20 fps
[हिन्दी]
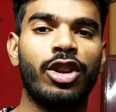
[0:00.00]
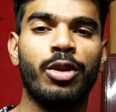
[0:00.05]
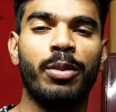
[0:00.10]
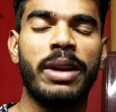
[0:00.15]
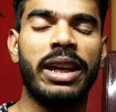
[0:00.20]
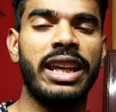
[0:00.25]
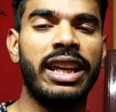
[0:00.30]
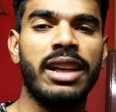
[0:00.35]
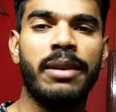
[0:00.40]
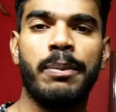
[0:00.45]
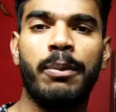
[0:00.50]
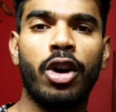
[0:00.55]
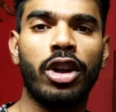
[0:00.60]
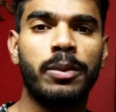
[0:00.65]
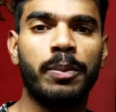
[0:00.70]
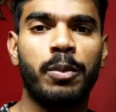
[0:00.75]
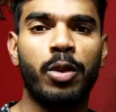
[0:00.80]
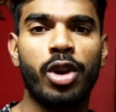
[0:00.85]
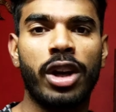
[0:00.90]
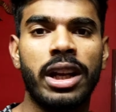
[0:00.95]
तो मैं एक
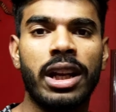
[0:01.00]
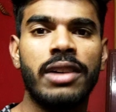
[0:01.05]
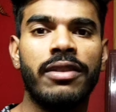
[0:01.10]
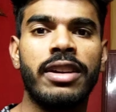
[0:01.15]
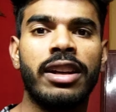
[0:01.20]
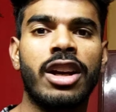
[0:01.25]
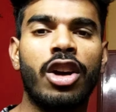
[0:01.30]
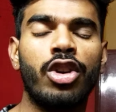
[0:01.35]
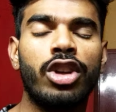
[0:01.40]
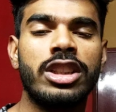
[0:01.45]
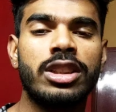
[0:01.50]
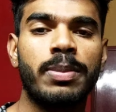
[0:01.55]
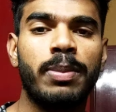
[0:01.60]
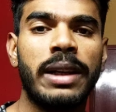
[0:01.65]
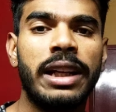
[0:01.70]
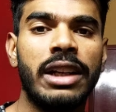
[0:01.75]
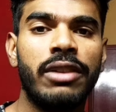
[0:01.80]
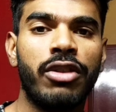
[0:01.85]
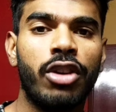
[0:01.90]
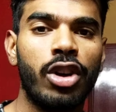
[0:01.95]
बहुत पुराना वर्कआउट
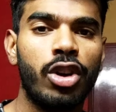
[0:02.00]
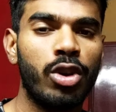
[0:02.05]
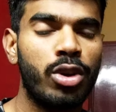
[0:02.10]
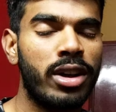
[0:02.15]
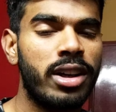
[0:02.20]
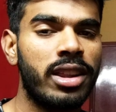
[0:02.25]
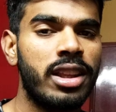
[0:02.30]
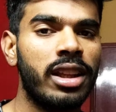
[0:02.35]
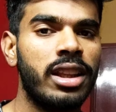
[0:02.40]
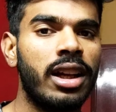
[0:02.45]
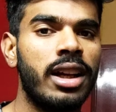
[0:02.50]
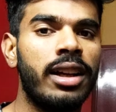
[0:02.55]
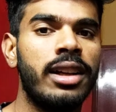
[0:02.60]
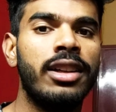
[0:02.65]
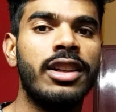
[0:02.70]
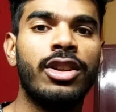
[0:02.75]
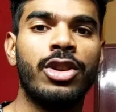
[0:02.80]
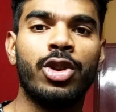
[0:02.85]
स्प्लिट फॉलो करता था